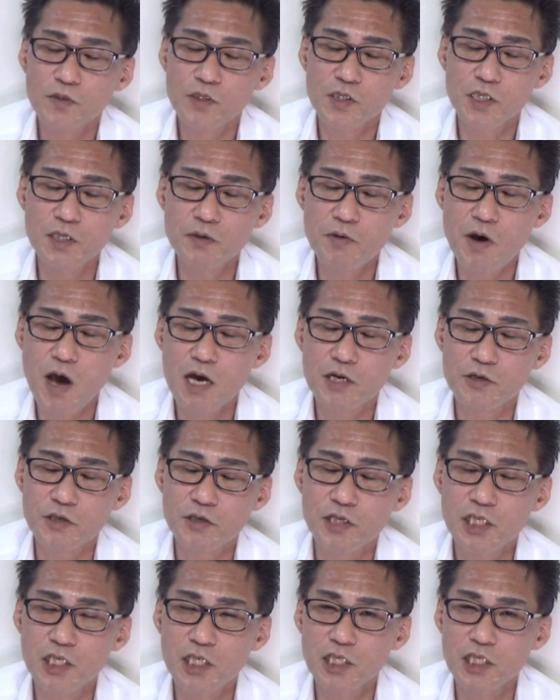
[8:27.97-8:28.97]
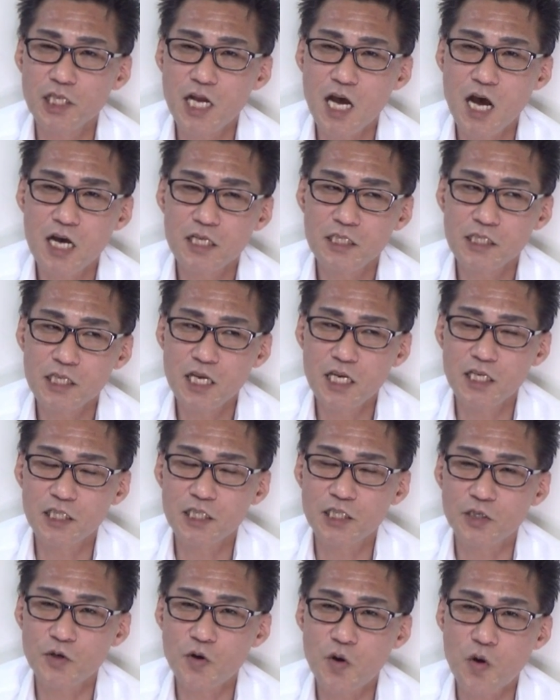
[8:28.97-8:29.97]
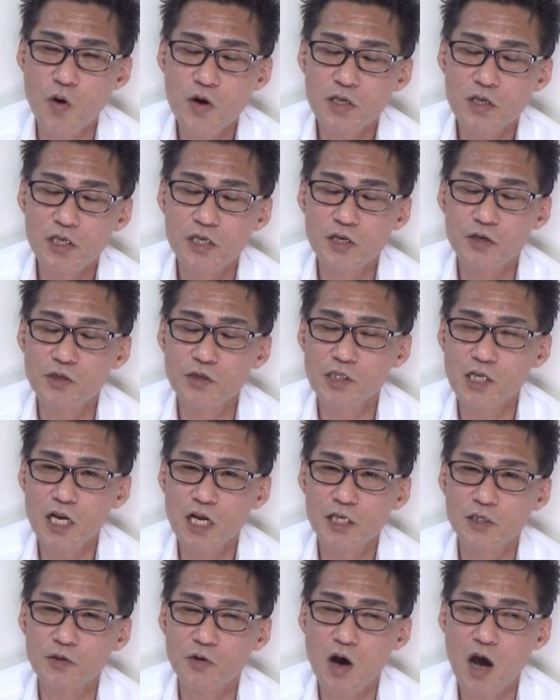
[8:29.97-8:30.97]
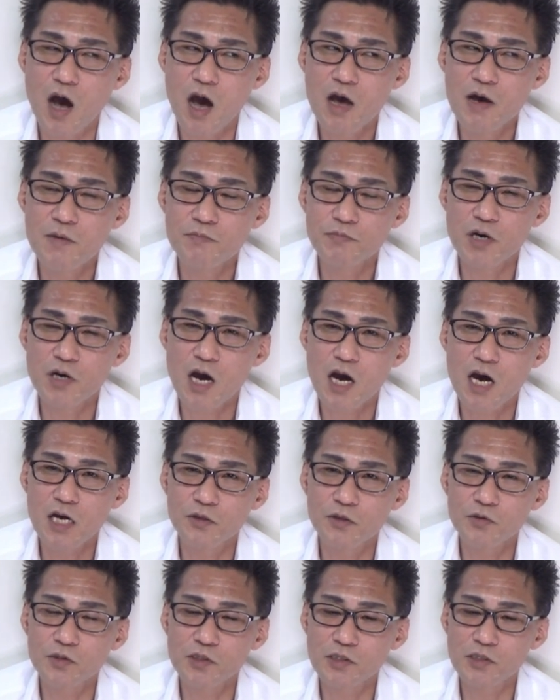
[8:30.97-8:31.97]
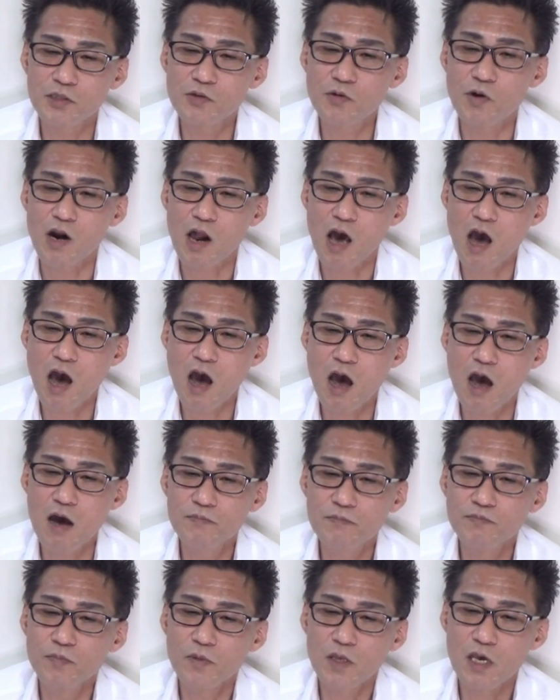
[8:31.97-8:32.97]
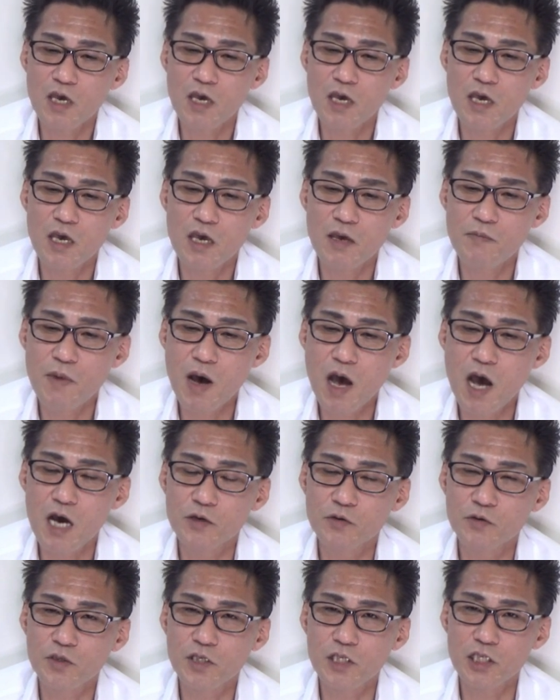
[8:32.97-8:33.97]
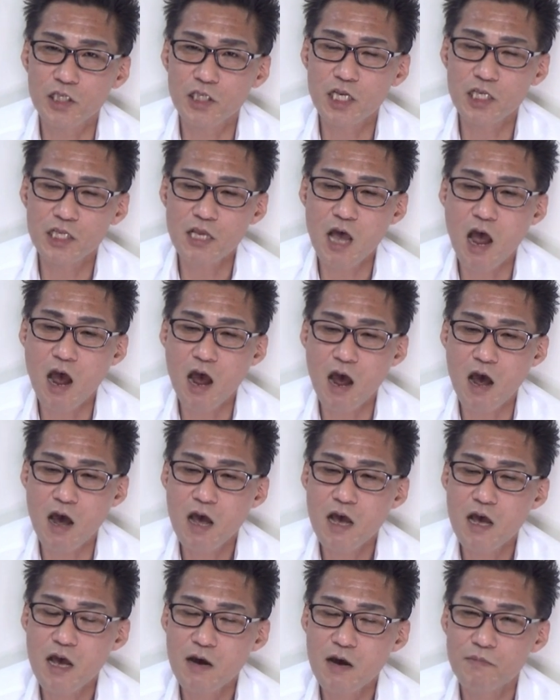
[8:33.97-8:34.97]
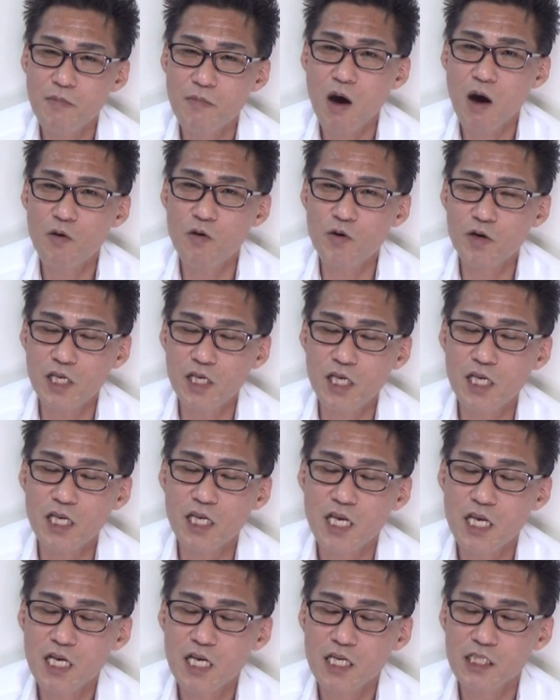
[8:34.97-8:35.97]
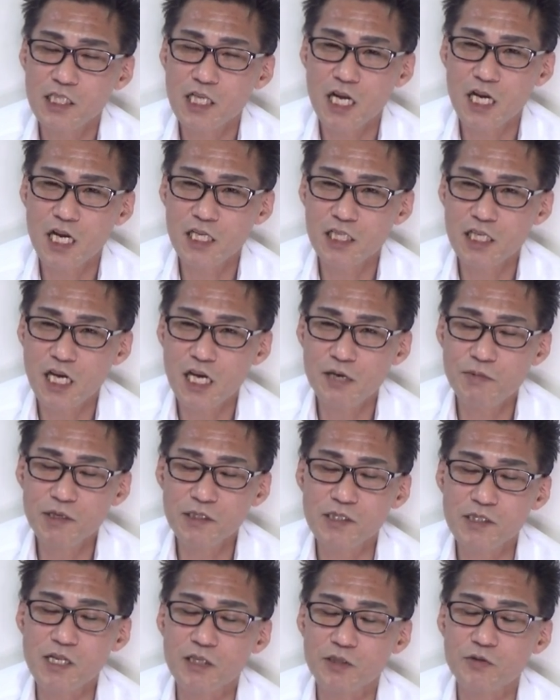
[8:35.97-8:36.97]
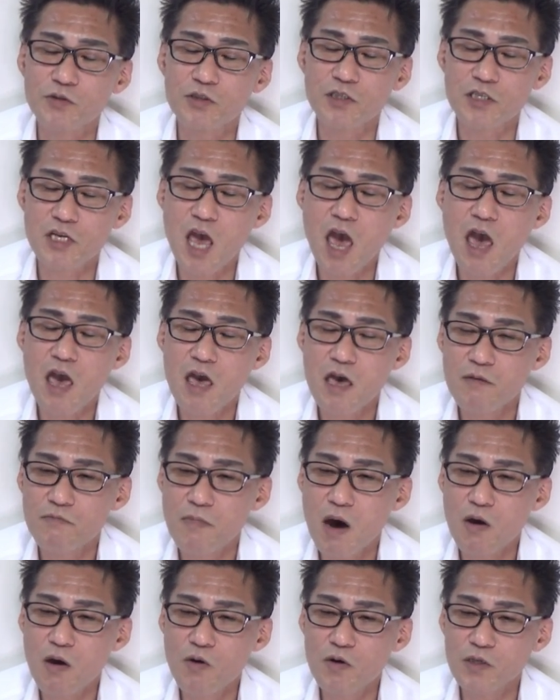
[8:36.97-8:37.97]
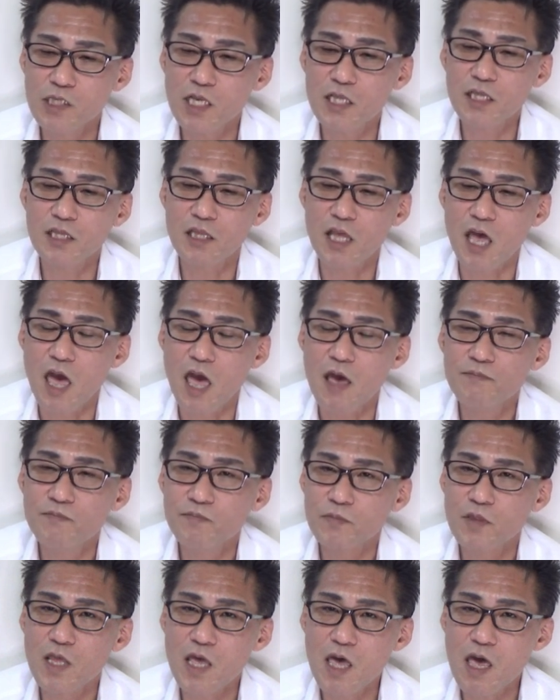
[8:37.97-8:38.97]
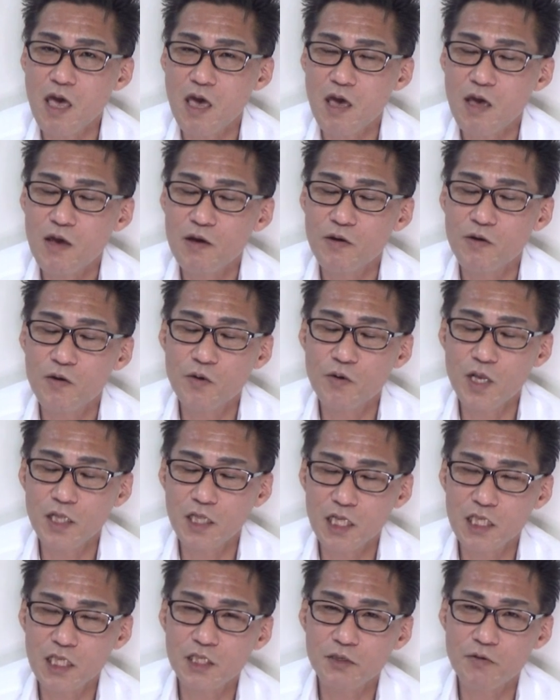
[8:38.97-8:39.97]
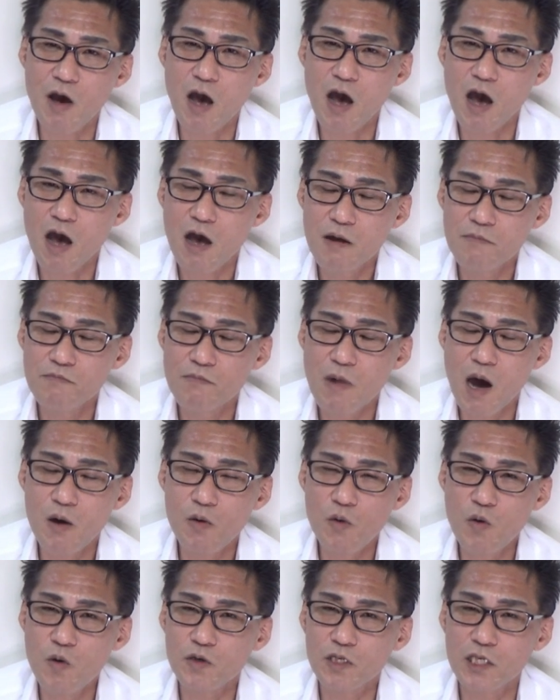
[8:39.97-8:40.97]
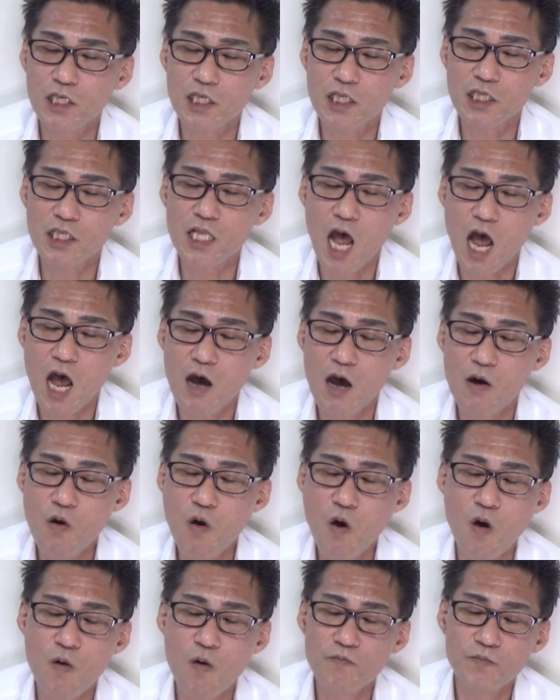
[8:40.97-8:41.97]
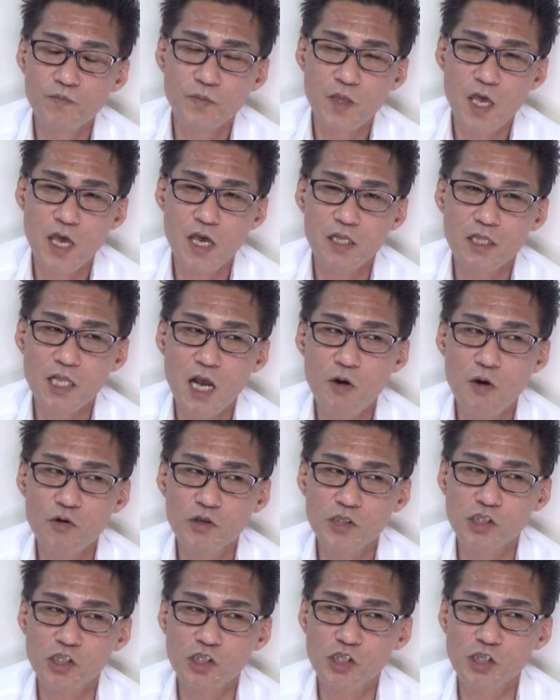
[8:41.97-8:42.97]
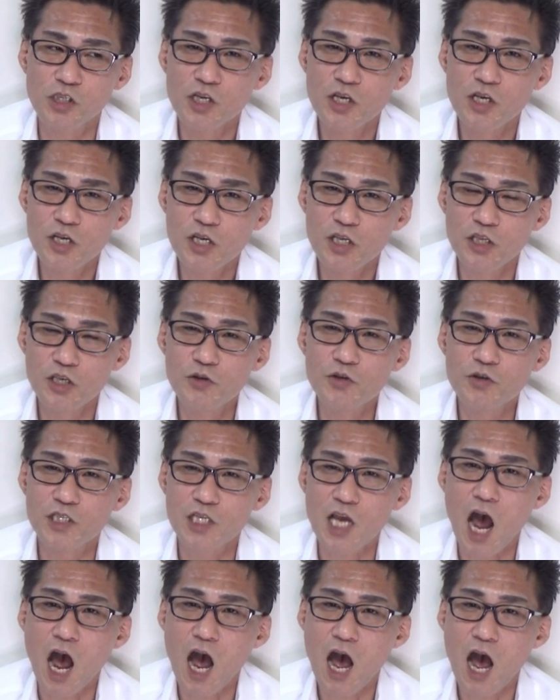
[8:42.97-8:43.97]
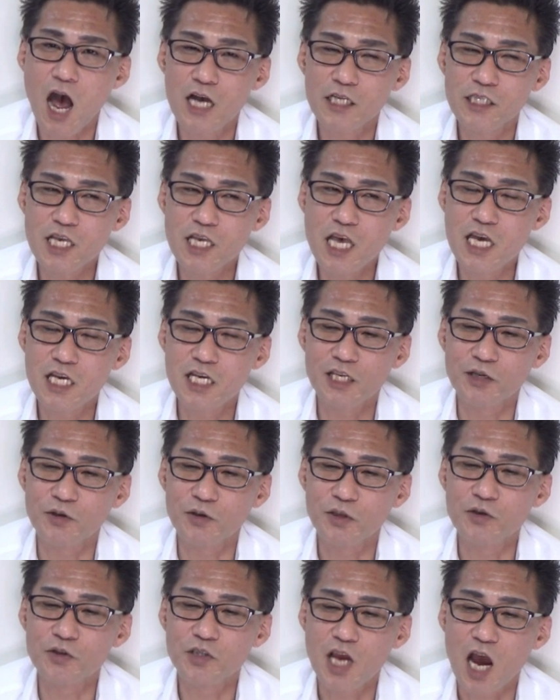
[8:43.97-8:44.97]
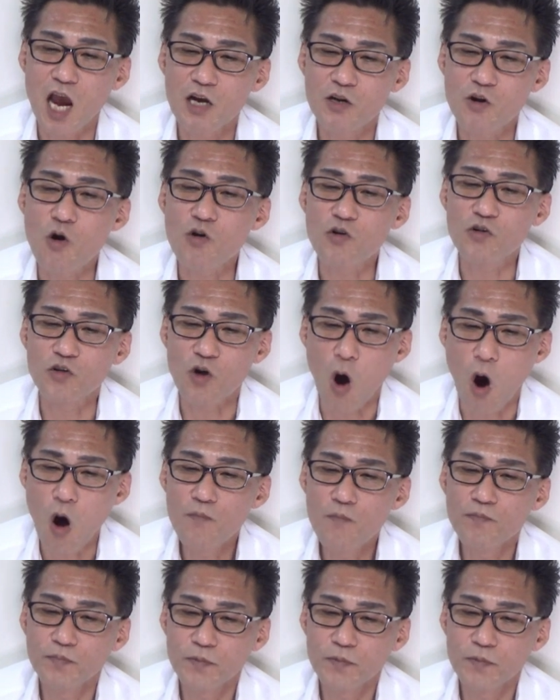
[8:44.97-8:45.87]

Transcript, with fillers: 次はあの岸田政治を許さないとか、プラカードすくのかな。えー、まああの岸田さん、魔王にされちゃいますね、そのうちね。魔王設定。で、俺たちは魔王岸田を、えー、倒す勇者、正義の勇者、ごっこ。